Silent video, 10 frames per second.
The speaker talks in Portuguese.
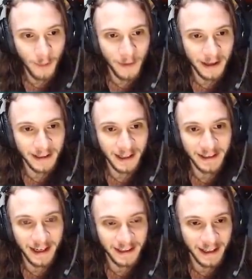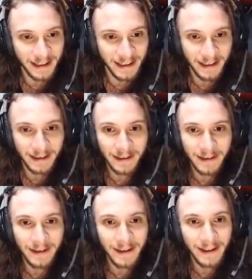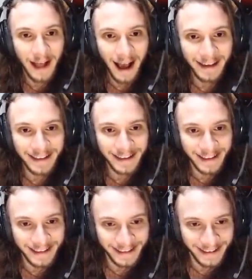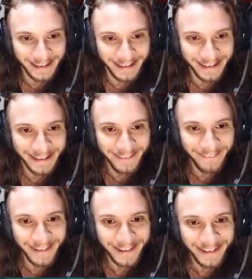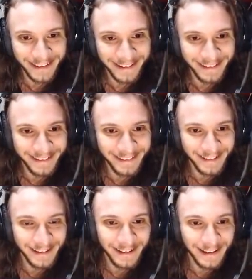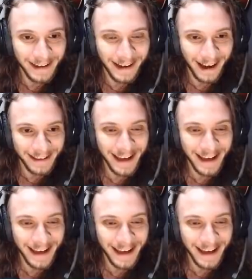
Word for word: a picareta. Cadê, cadê, cadê? Aqui, tá aqui, tá aqui, tá aqui, tá aqui, tá aqui. Mano. Cadê?